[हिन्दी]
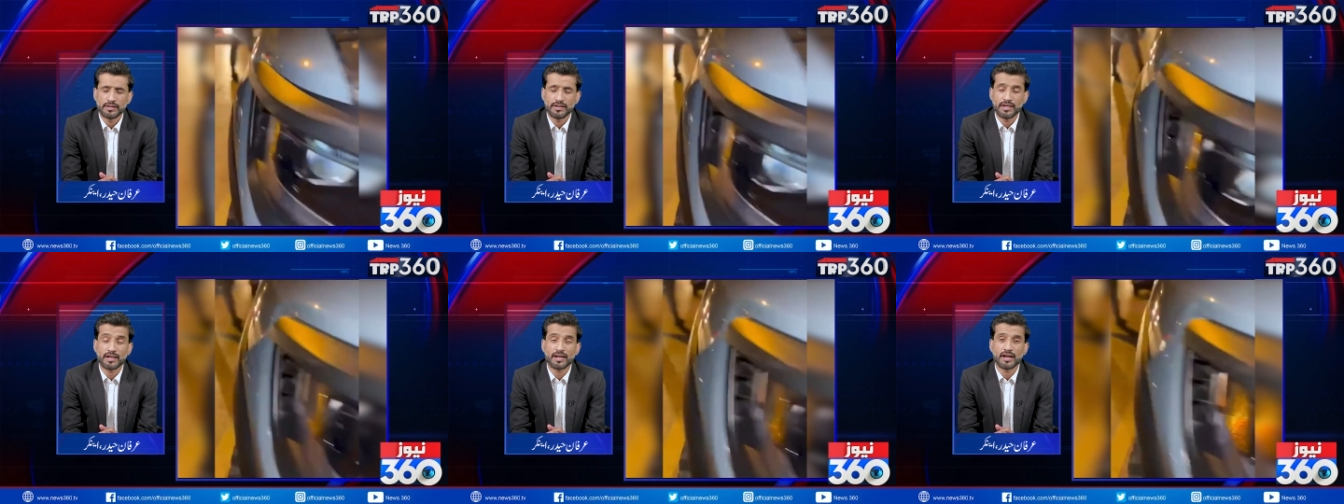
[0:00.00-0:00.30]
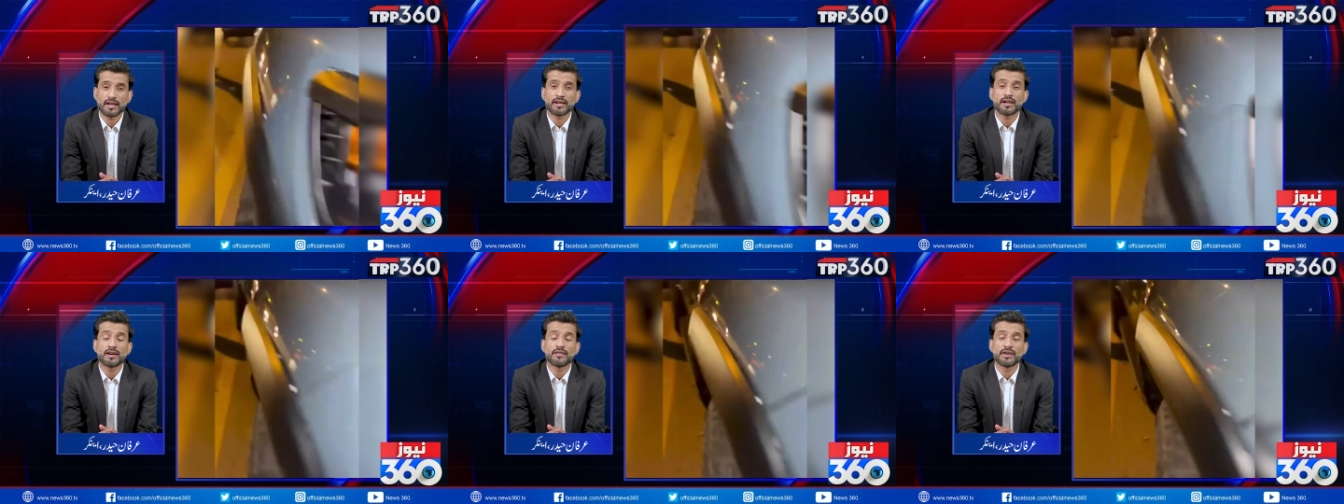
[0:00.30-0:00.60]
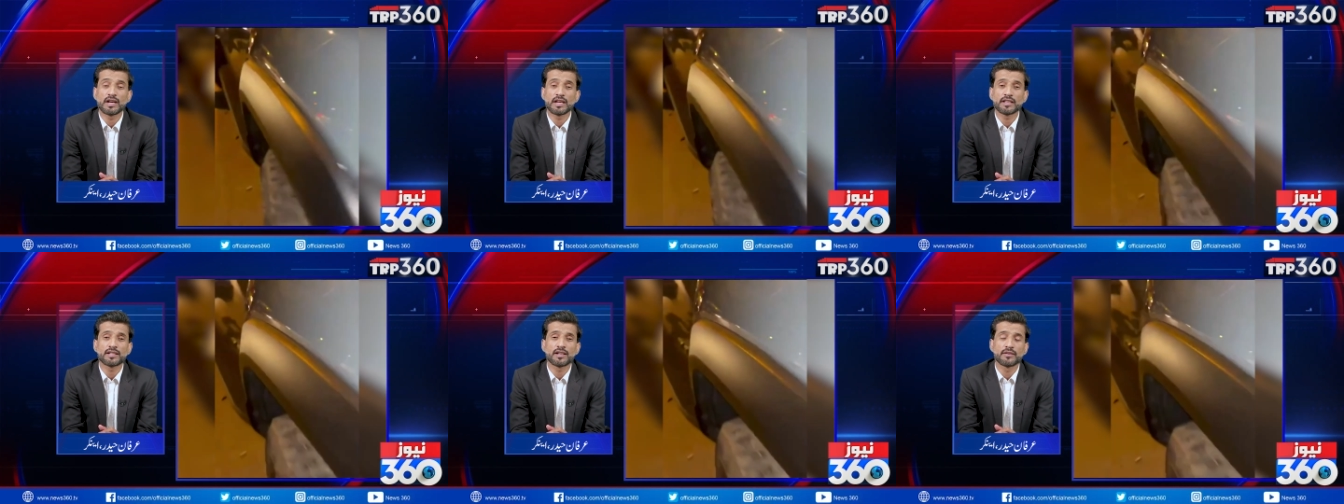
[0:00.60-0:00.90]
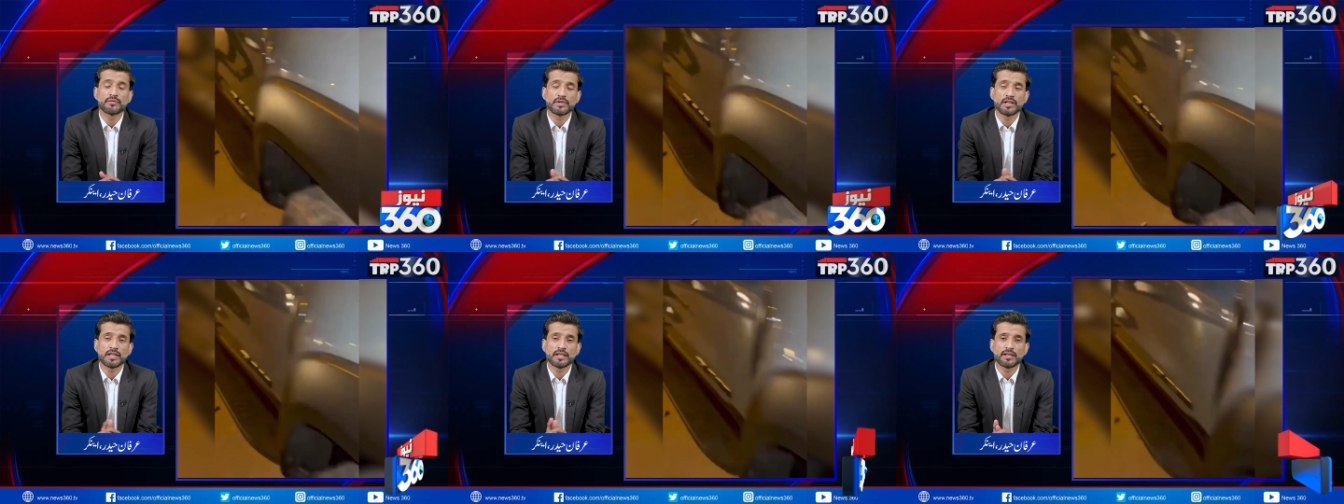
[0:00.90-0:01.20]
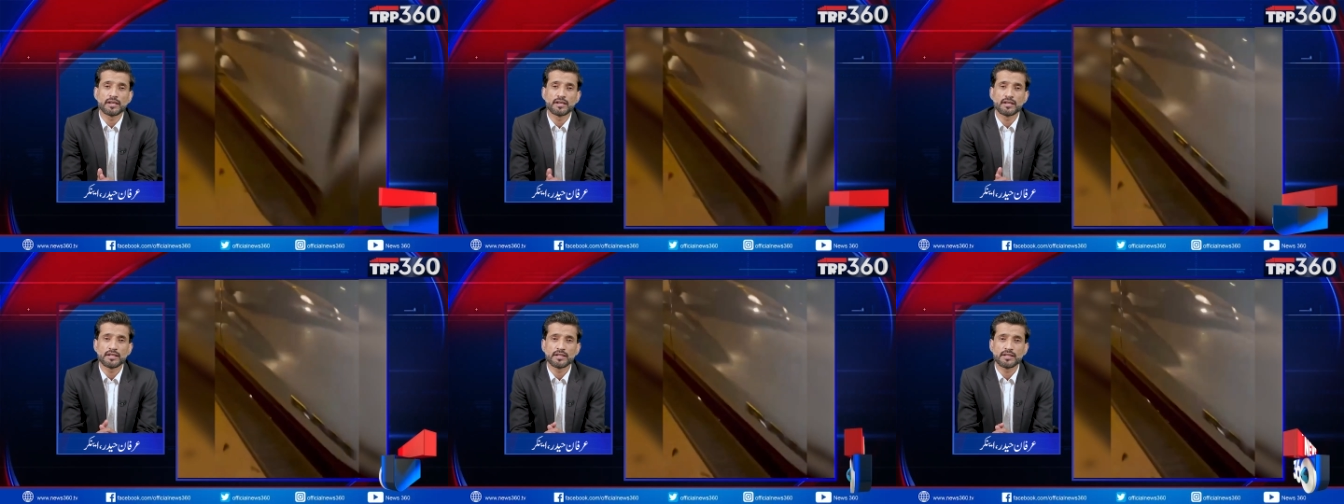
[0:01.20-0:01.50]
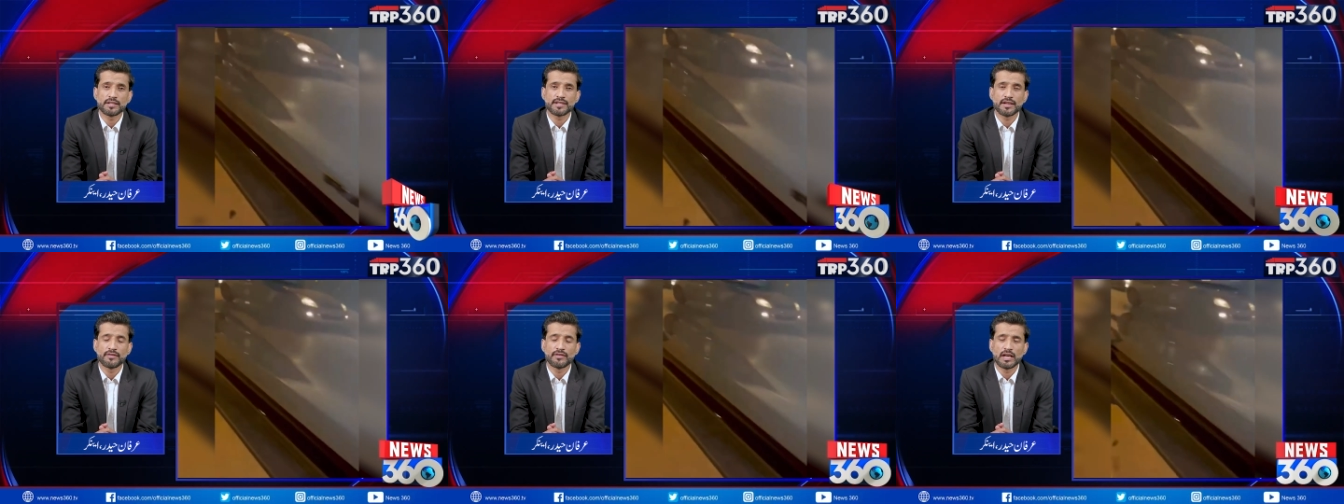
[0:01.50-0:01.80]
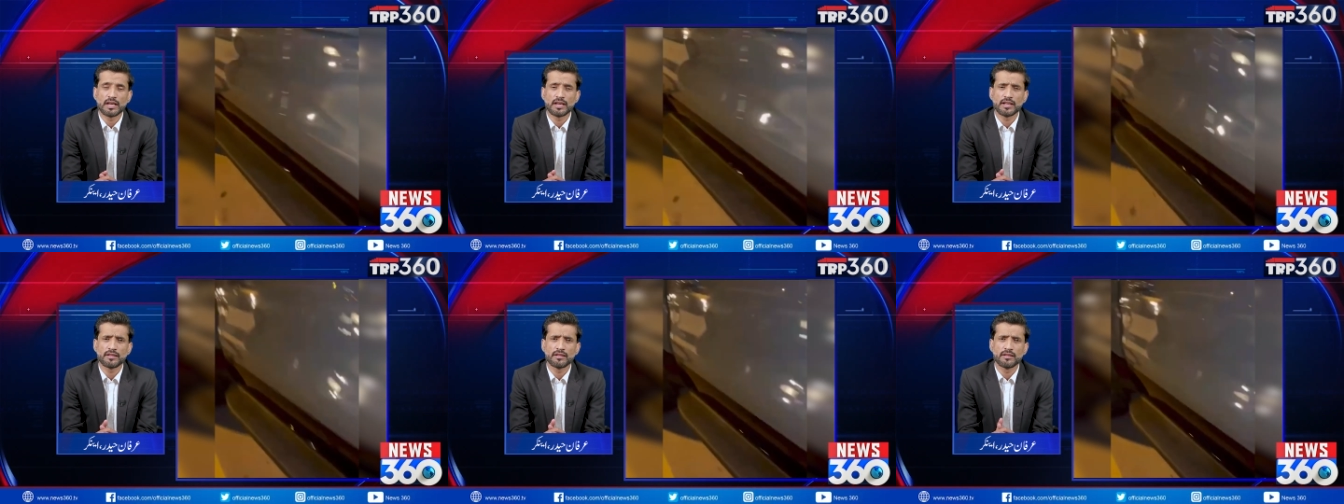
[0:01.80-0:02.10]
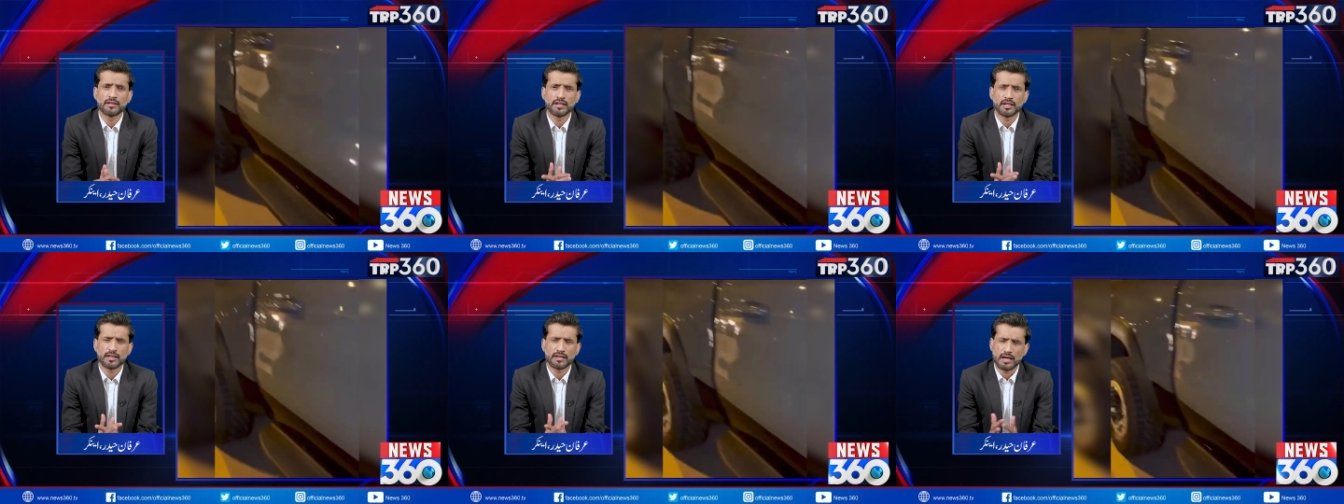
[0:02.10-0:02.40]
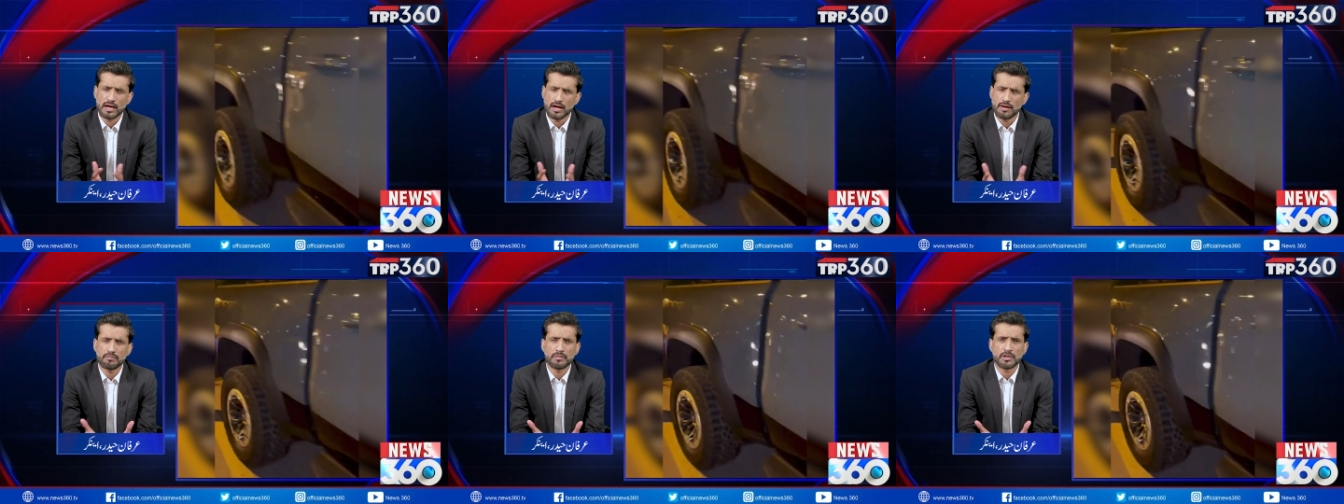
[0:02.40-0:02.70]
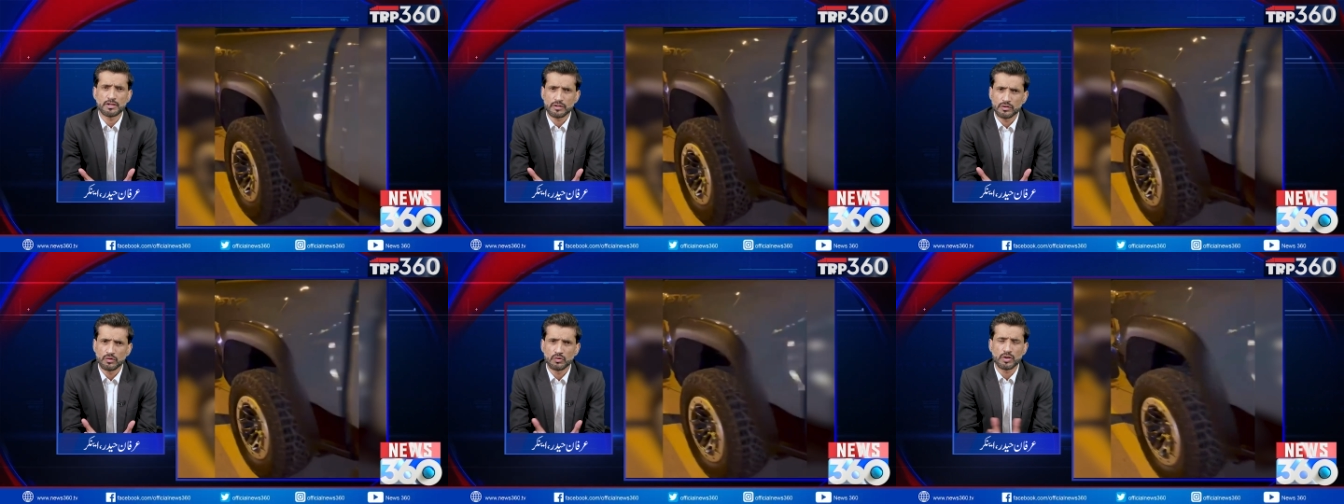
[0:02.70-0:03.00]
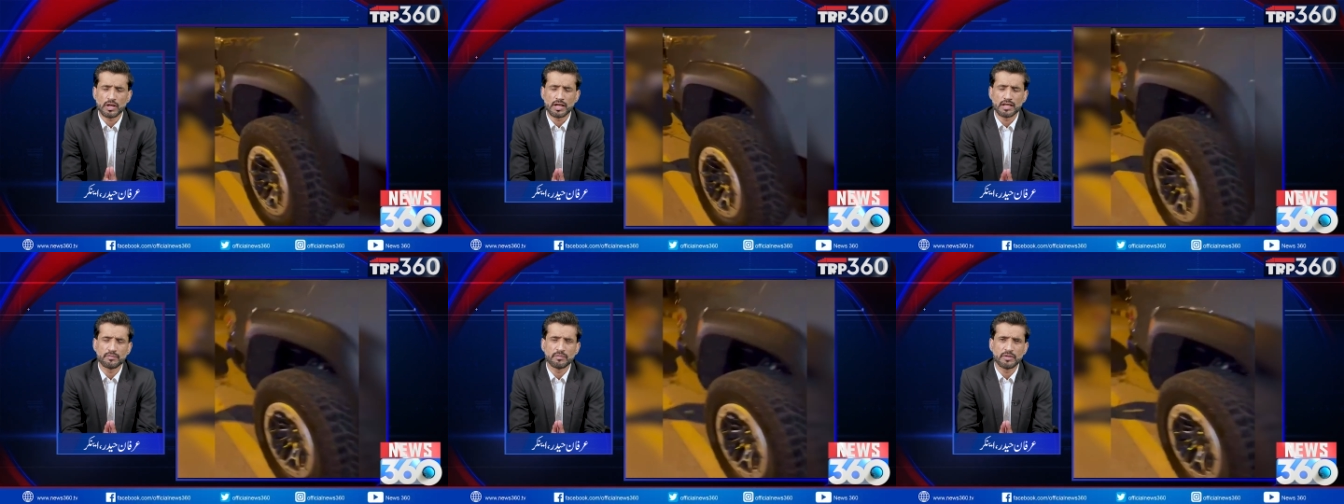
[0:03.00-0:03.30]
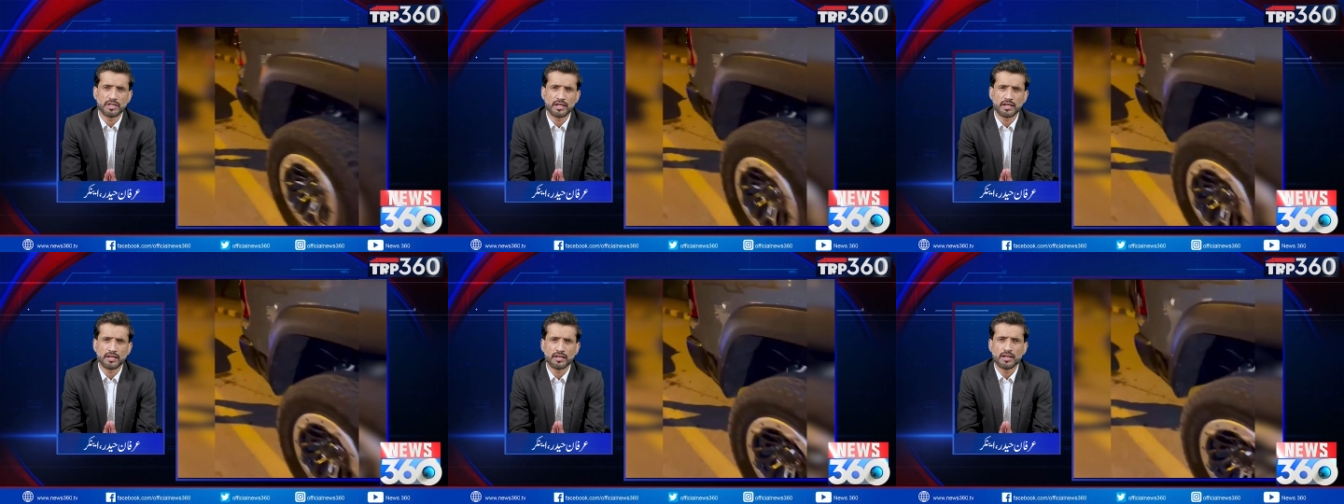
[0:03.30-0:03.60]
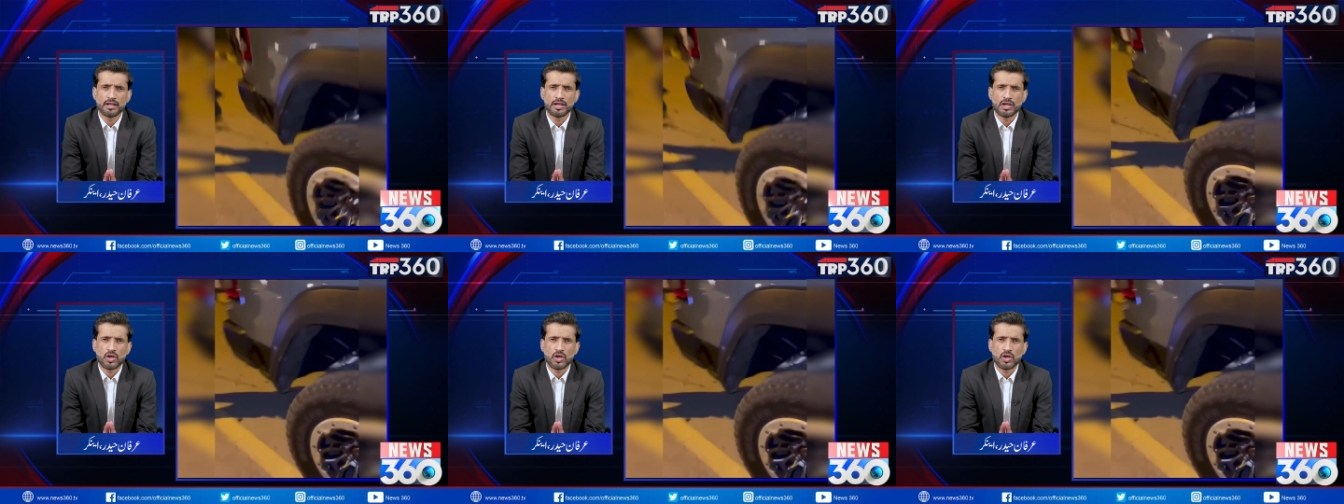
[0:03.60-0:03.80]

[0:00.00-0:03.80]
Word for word: ये घर का वाद कफ़ील था इसके वालद एक आम मजदूर आदमी है